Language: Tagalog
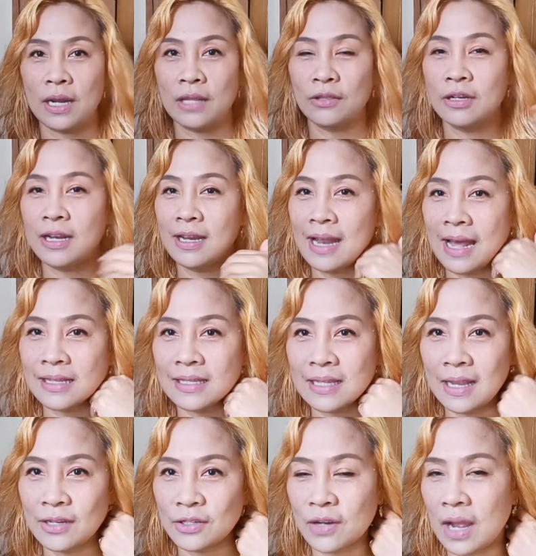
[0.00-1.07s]
Ito na yung last
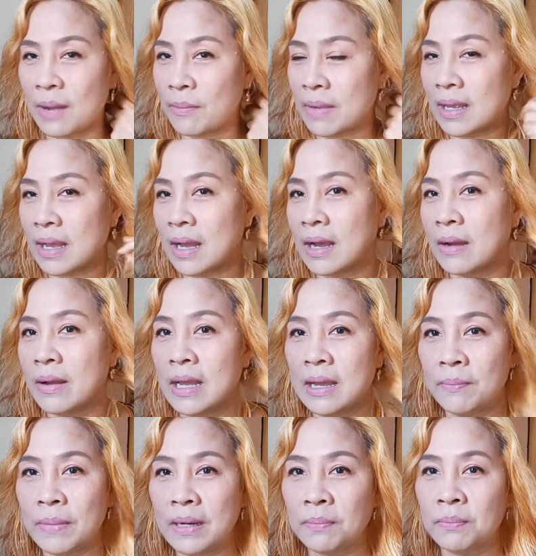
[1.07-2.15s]
stage ng aming uh, ah,
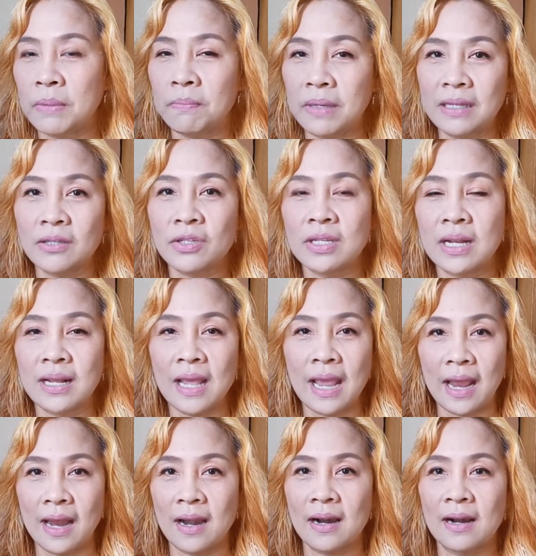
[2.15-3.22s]
pag-bleach ng
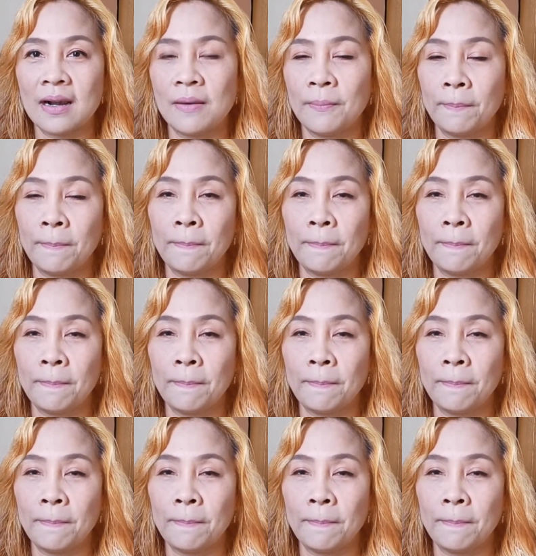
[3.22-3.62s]
hair.